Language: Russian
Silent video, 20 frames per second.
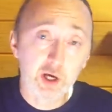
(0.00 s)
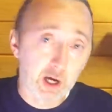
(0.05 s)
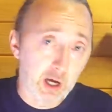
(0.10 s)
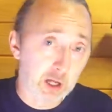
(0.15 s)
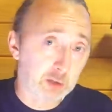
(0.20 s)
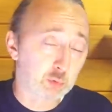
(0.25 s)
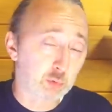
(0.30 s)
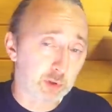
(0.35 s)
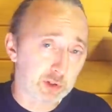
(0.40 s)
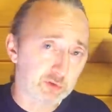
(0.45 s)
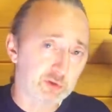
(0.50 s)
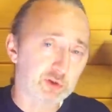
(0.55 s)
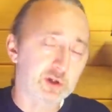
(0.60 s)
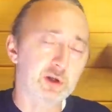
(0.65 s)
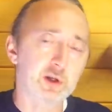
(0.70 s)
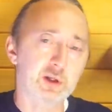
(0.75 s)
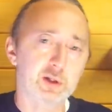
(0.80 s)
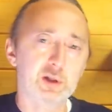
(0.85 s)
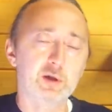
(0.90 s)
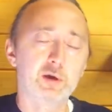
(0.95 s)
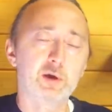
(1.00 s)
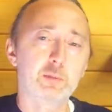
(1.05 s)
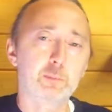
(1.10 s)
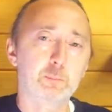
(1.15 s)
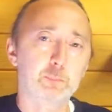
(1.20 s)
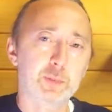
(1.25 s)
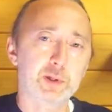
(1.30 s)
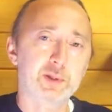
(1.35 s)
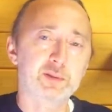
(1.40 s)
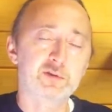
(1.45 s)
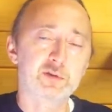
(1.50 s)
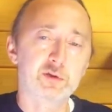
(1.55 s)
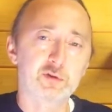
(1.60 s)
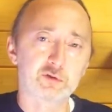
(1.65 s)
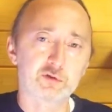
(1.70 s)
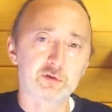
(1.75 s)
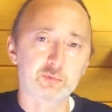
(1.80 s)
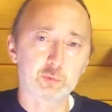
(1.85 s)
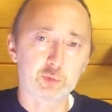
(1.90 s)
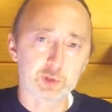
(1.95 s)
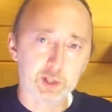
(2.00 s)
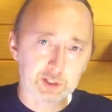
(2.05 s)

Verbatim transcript: а дурачки это поддерживают.